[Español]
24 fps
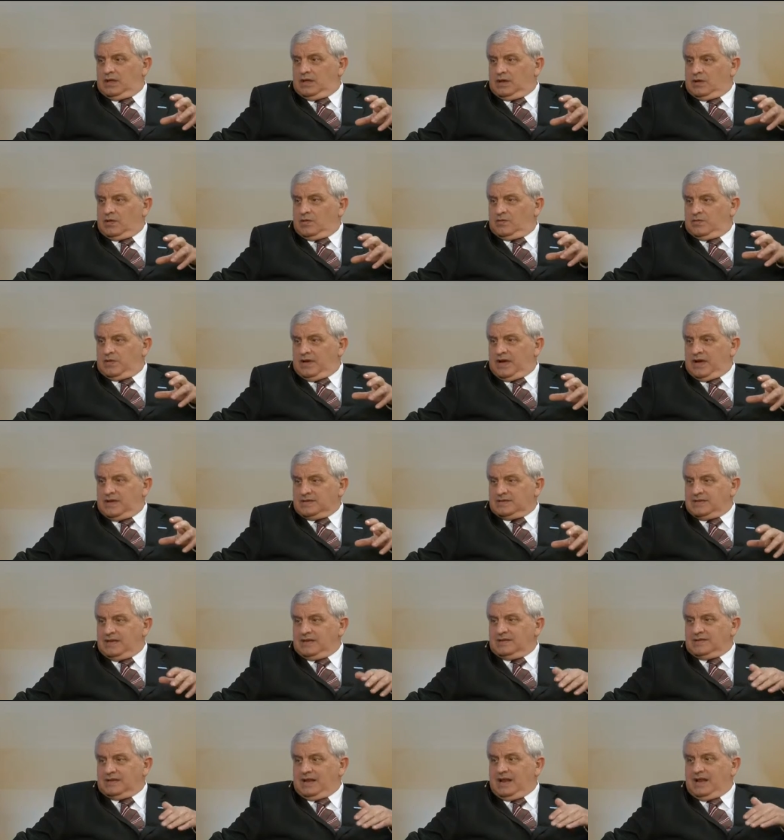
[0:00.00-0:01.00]
de confianza
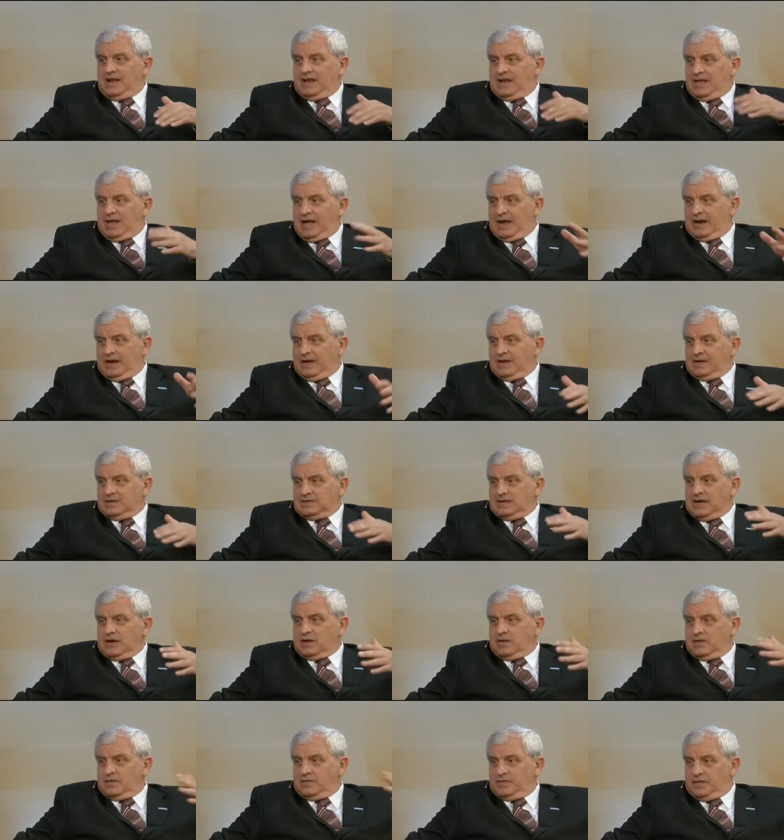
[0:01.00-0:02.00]
y trasladar
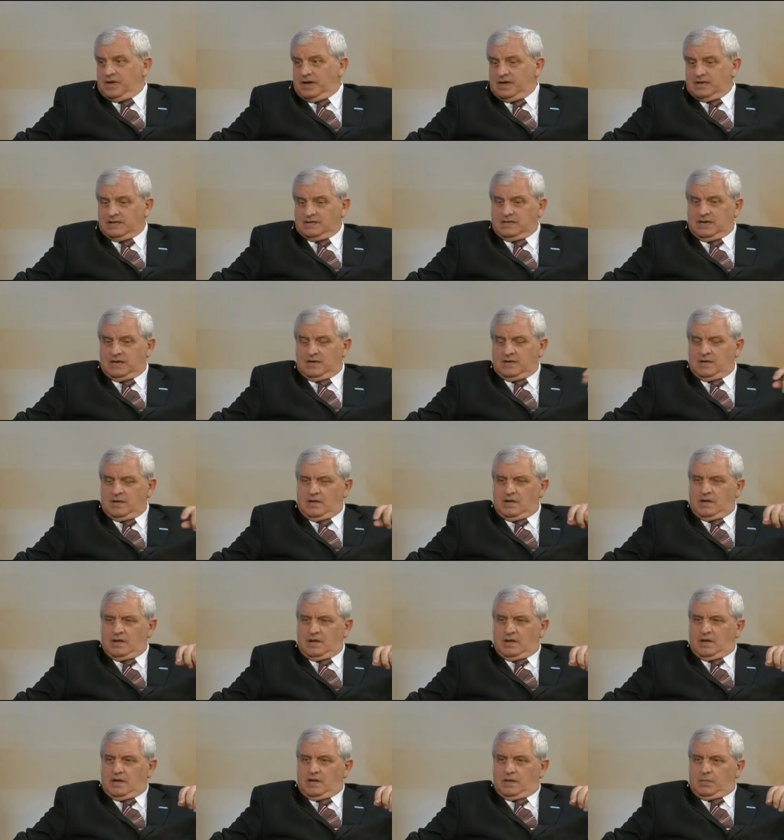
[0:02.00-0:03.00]
esa confianza
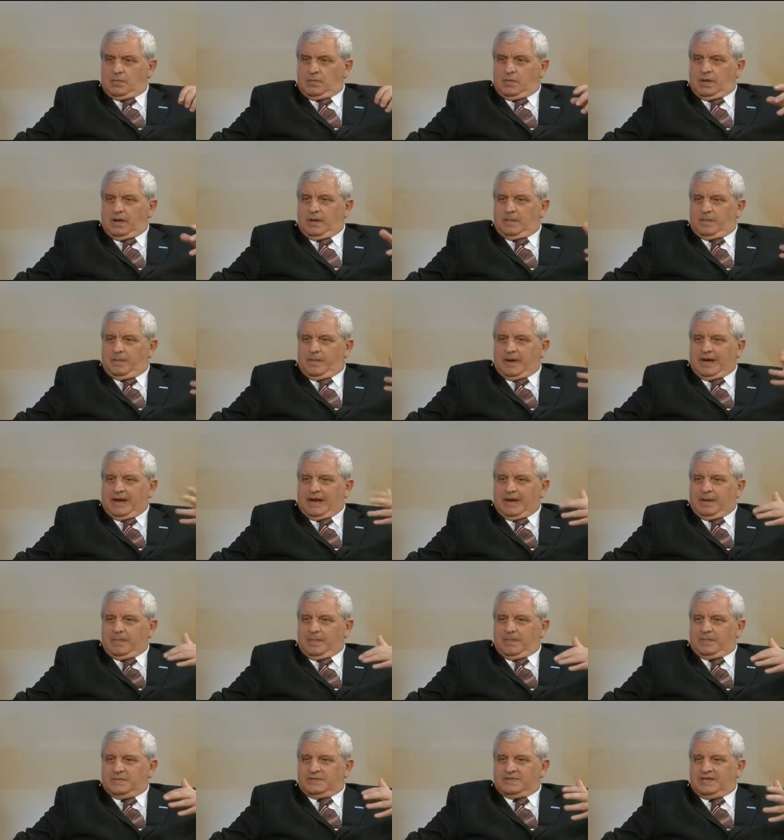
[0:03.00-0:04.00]

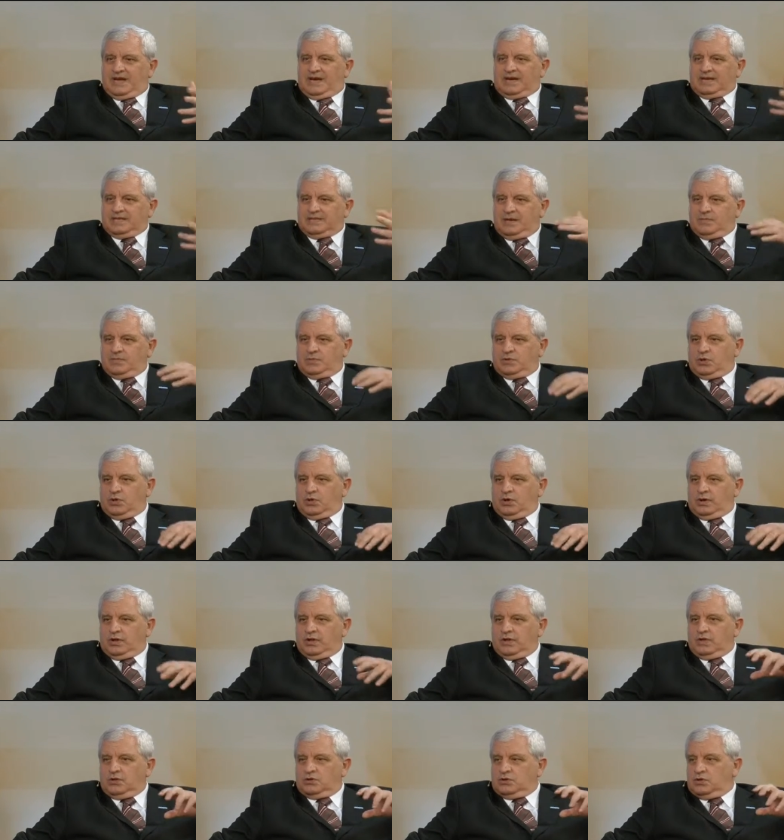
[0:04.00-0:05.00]
para ser
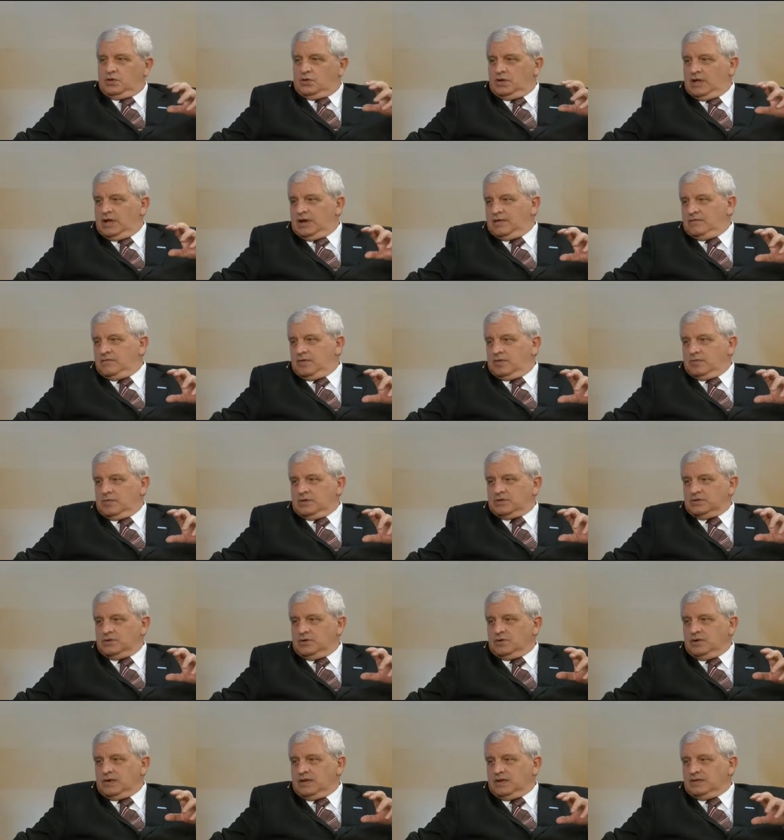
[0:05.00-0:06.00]
receptores de toda la
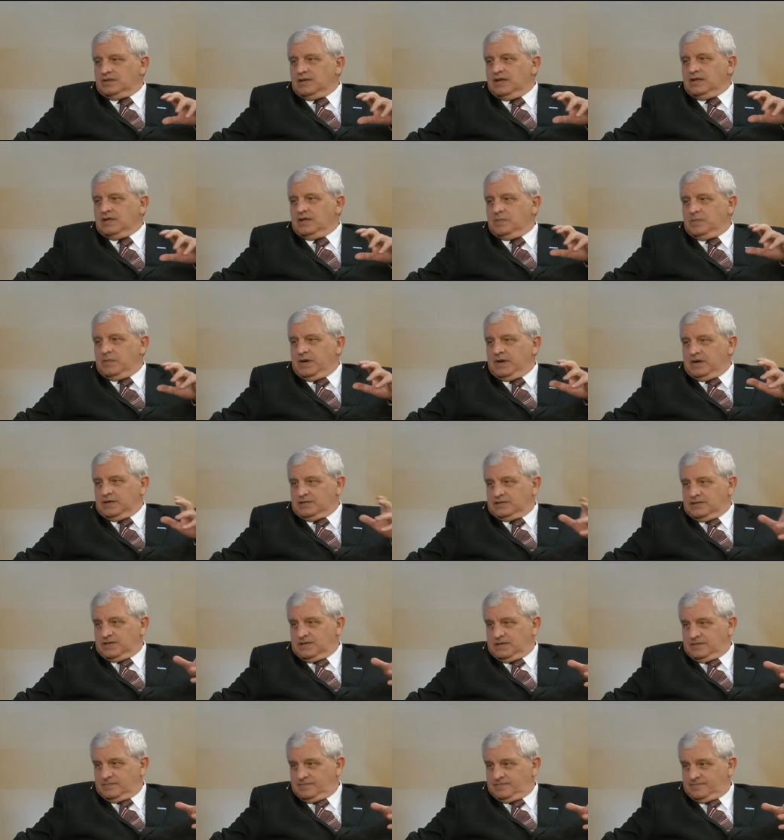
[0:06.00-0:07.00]
información que está
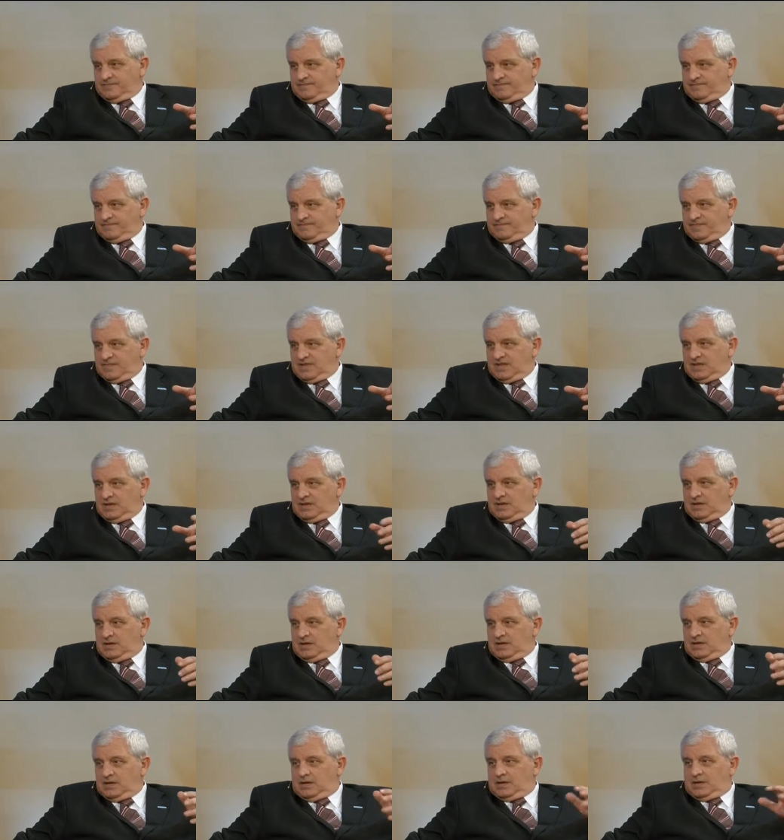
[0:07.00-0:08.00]
dispersa.
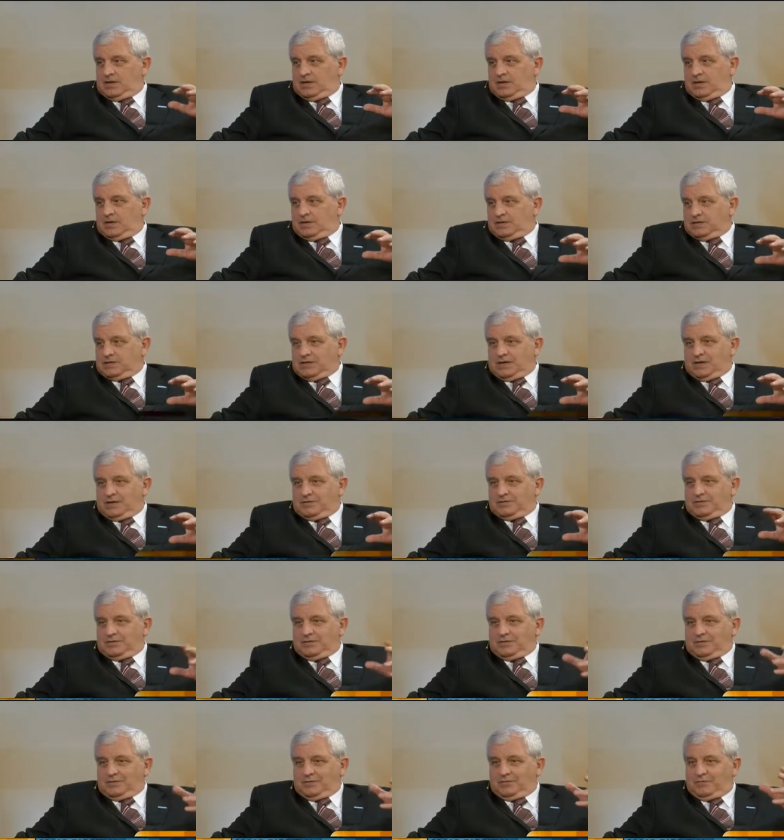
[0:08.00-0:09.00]
O sea,
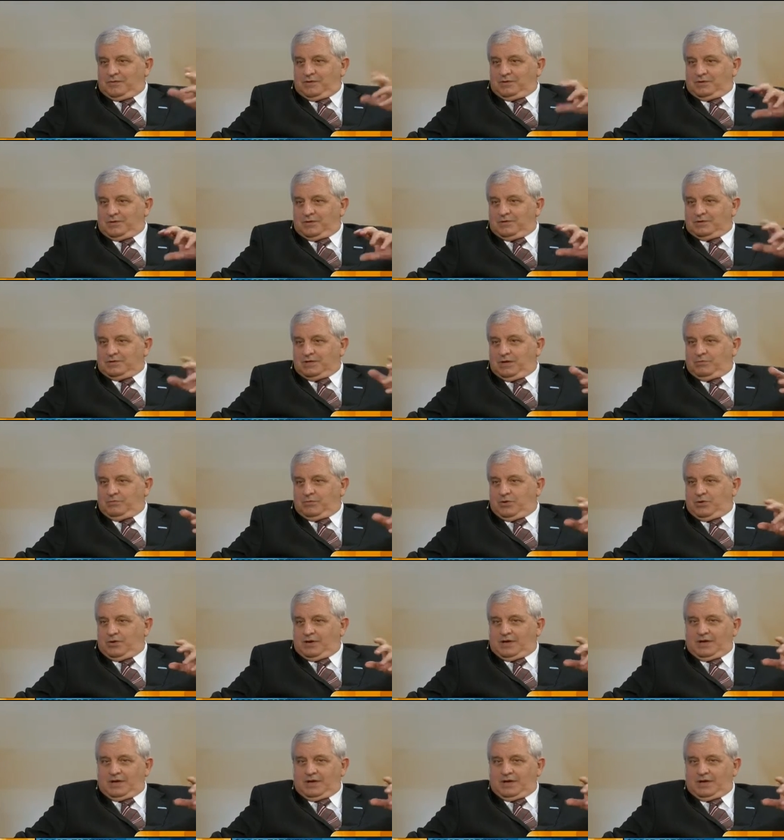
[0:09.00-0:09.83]
nosotros nuestro concepto es